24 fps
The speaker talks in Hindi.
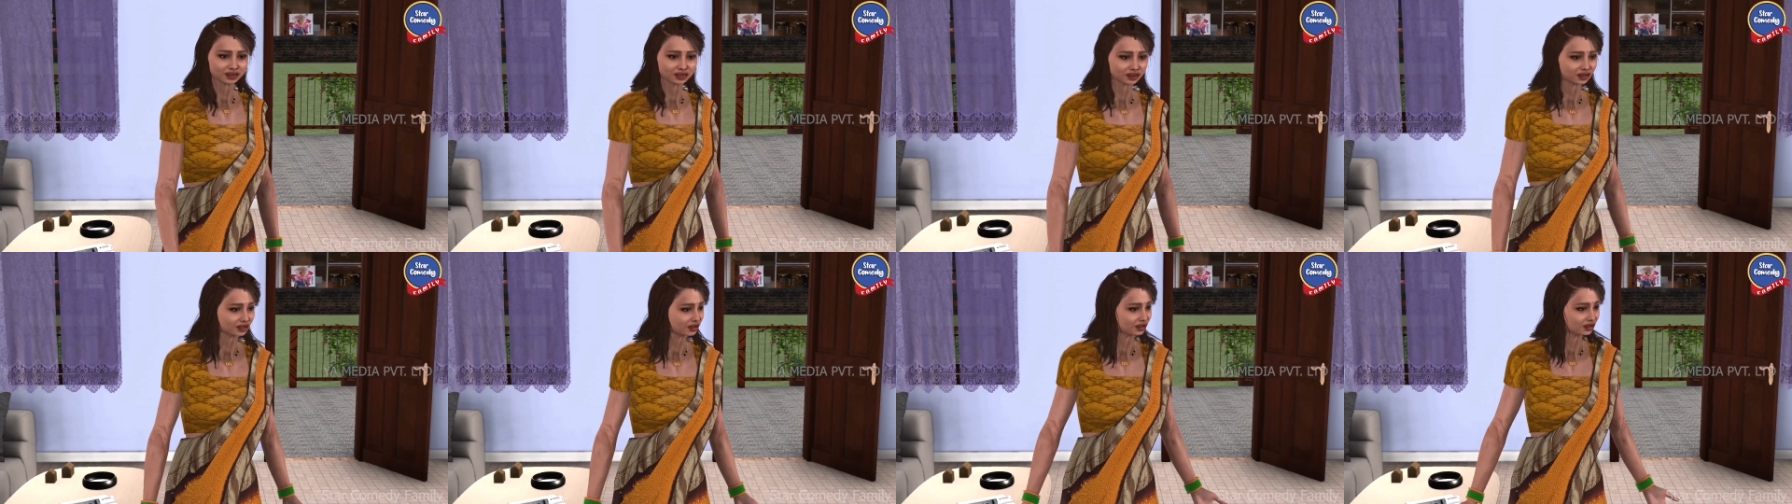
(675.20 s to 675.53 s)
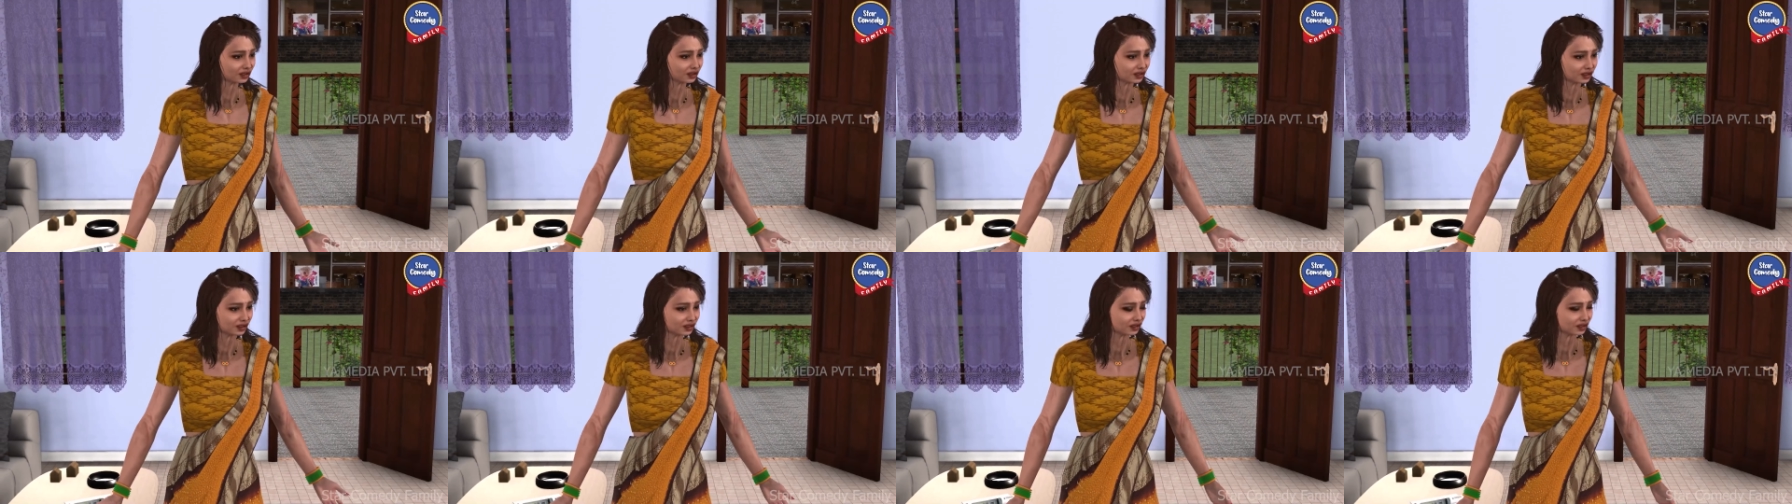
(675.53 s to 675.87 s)
सही
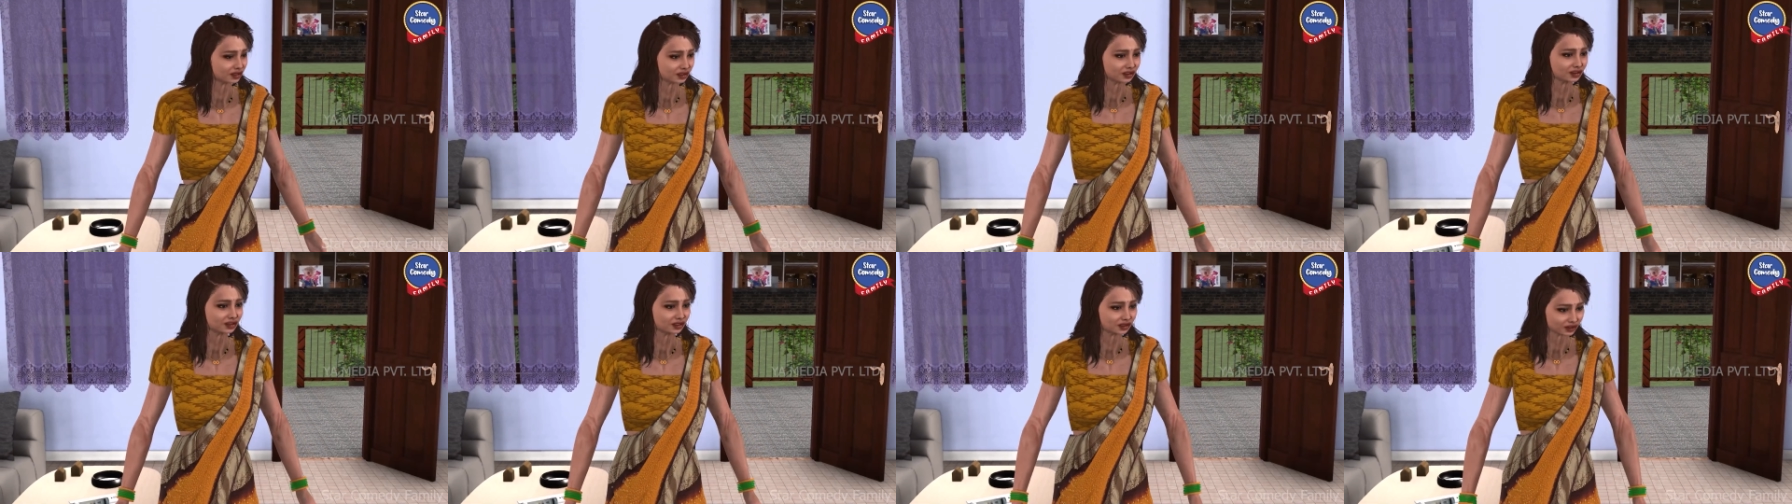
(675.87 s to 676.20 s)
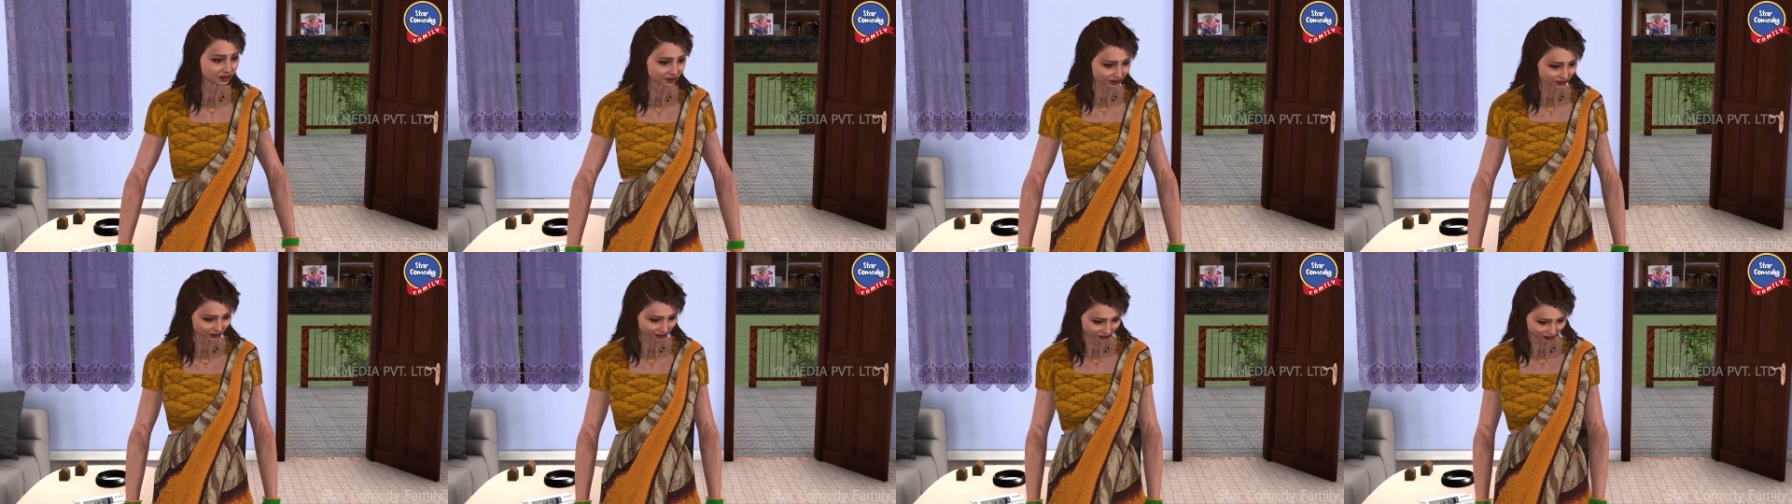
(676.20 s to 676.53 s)
समझा
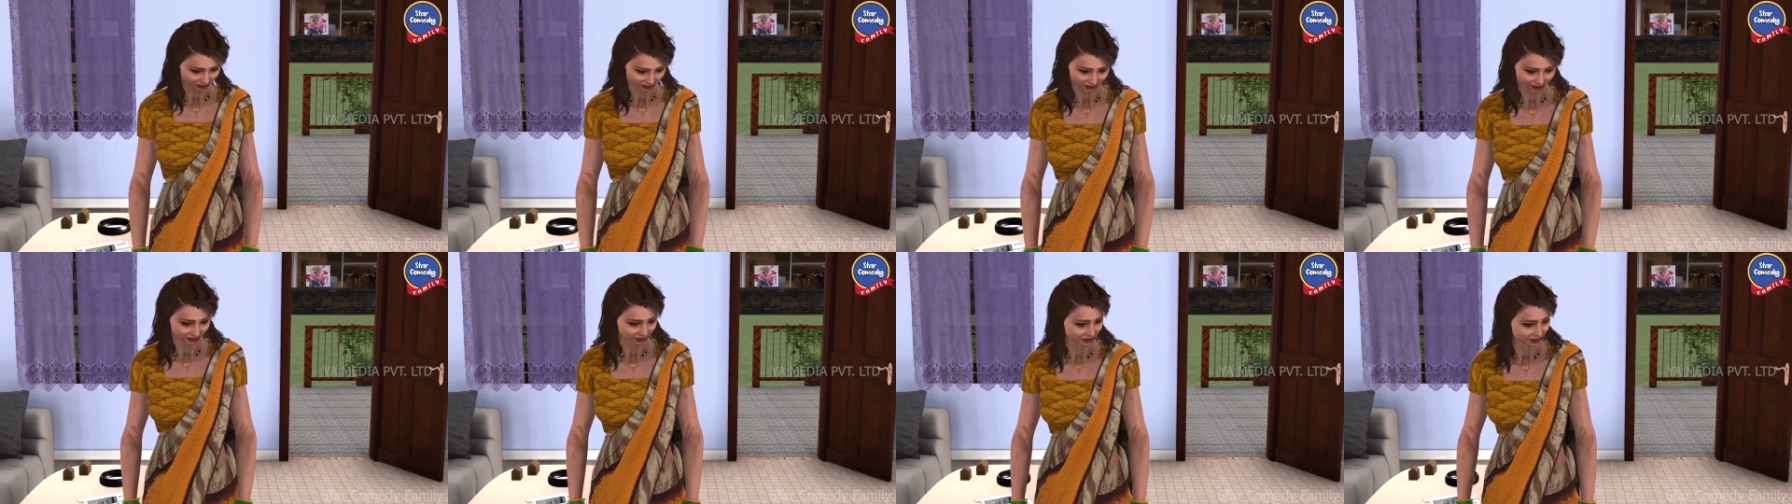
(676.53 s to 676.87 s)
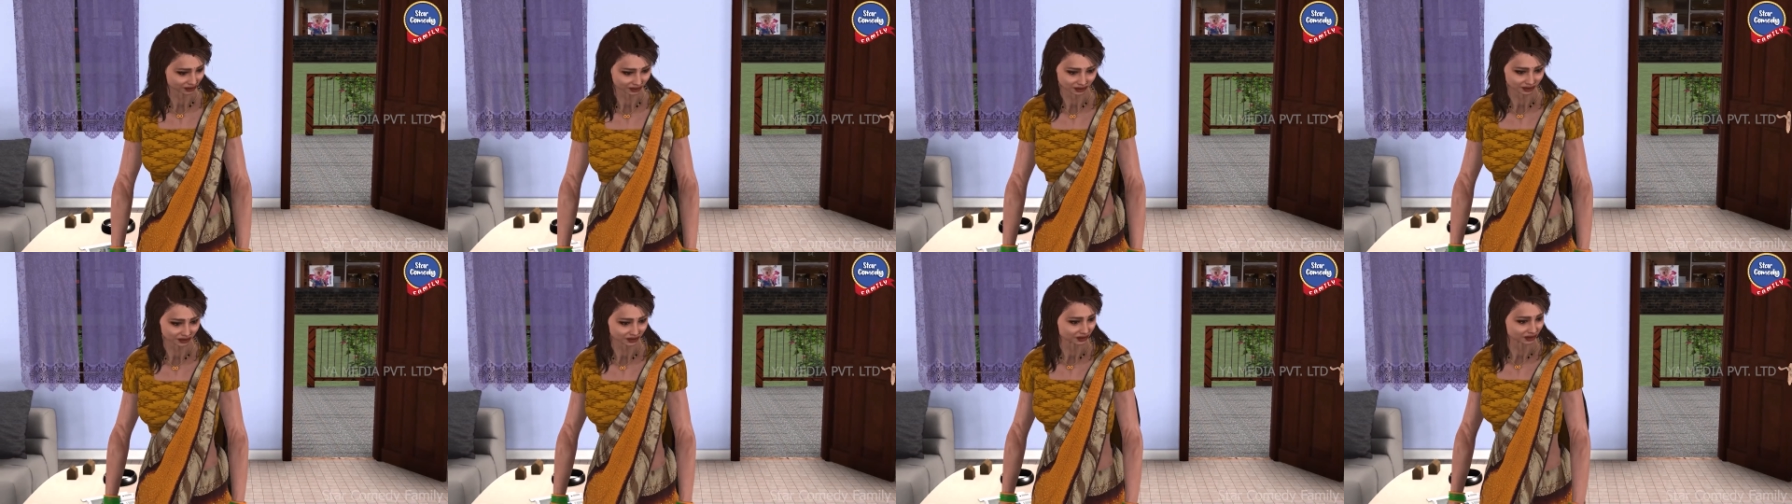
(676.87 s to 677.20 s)
और
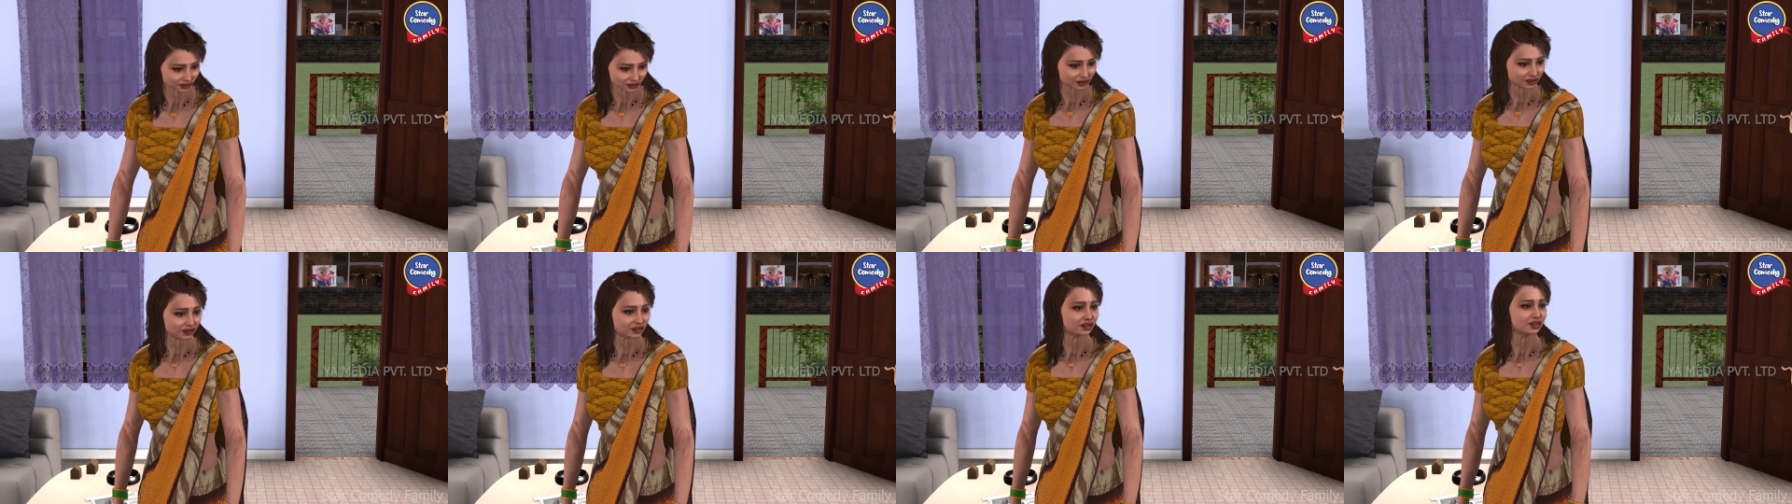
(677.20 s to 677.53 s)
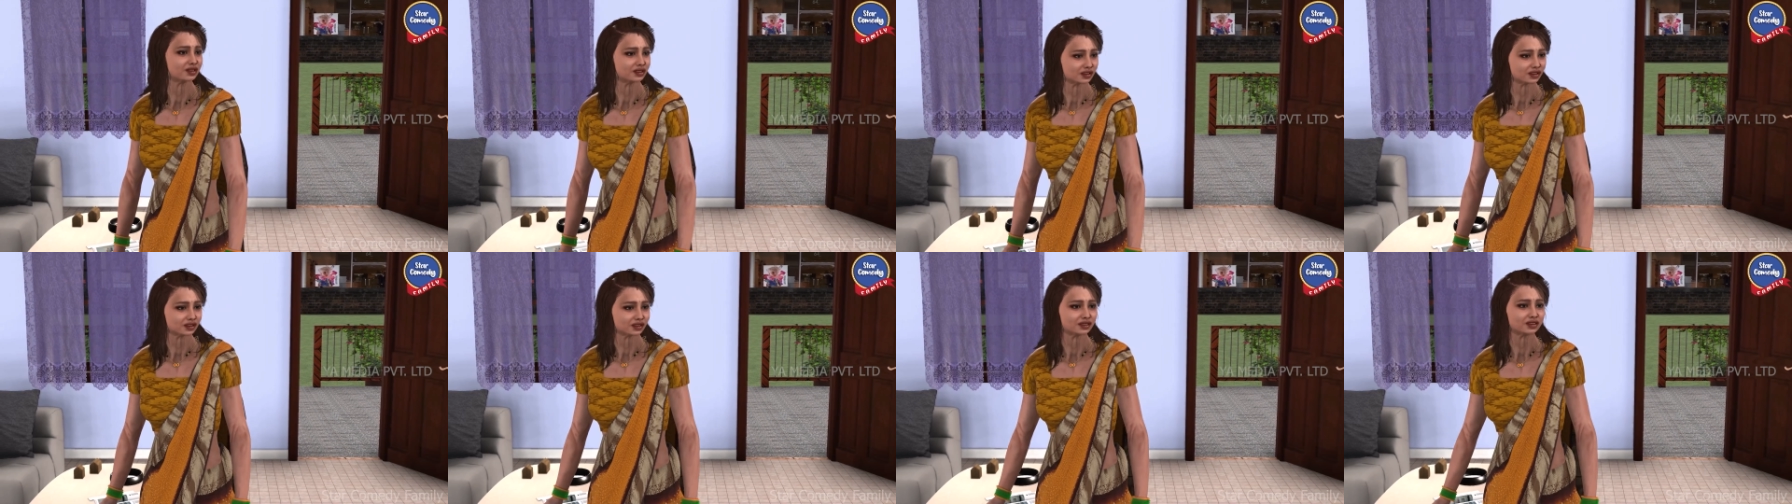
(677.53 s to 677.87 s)
पाल पोस कर
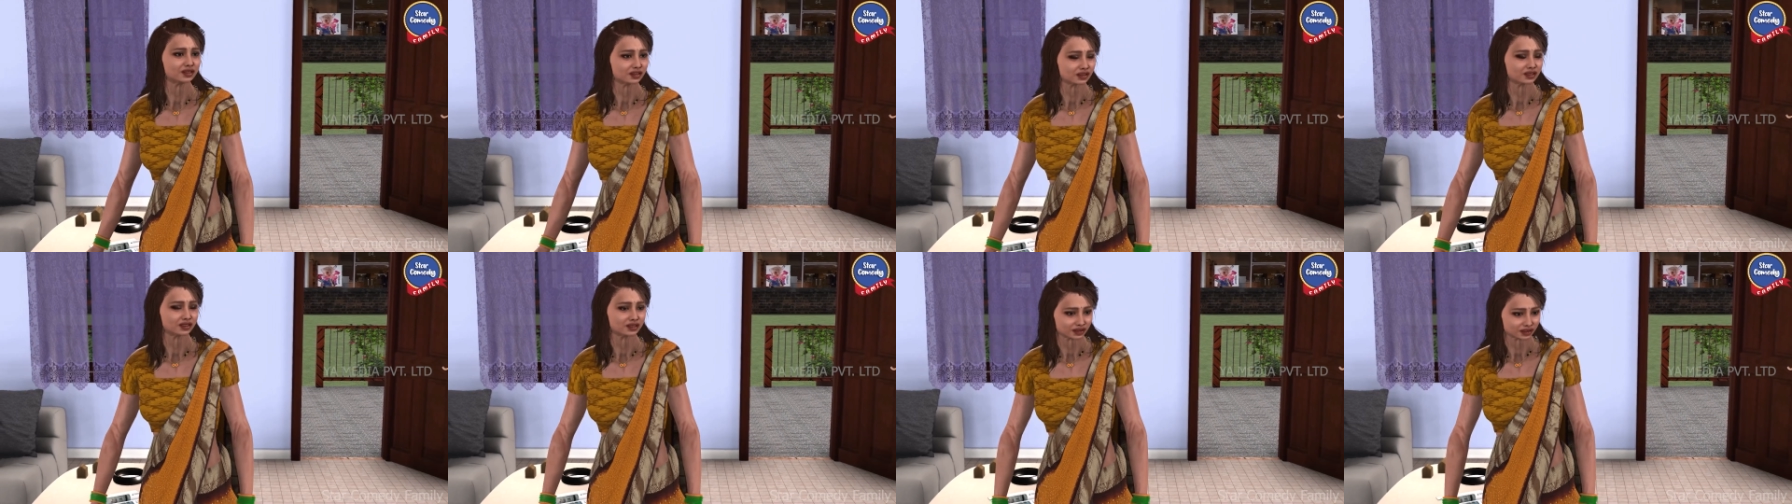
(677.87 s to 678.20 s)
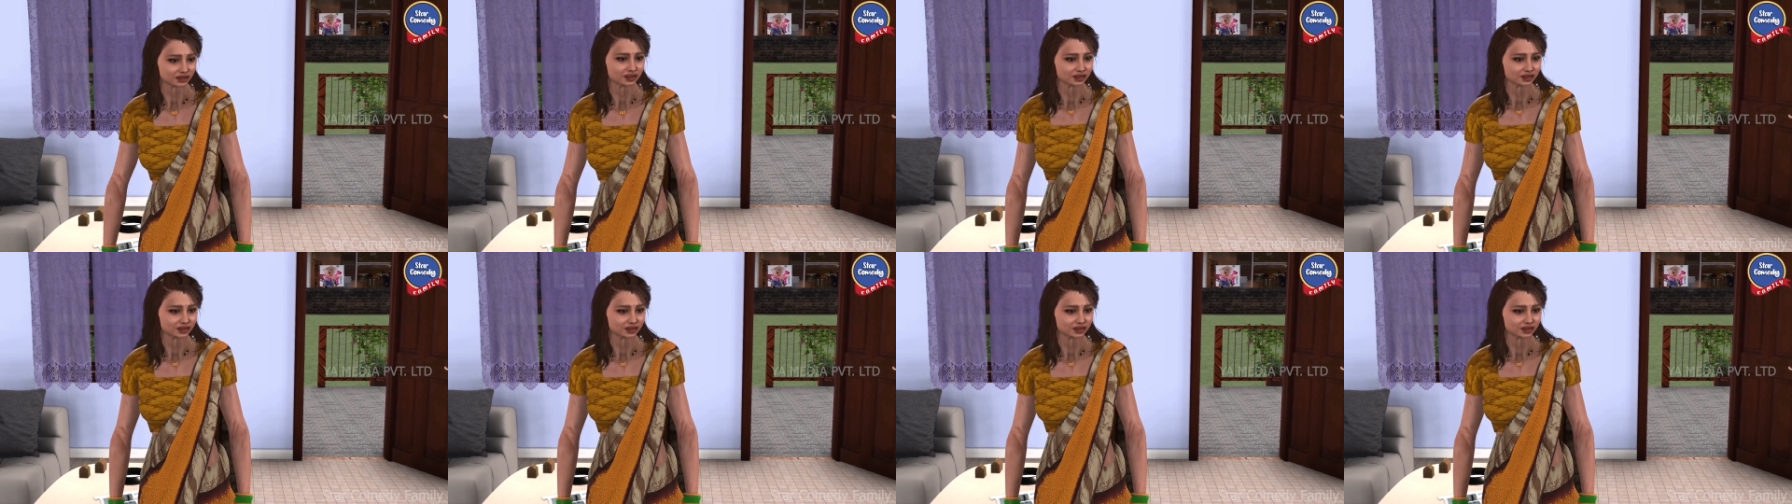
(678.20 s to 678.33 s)
बड़ा किया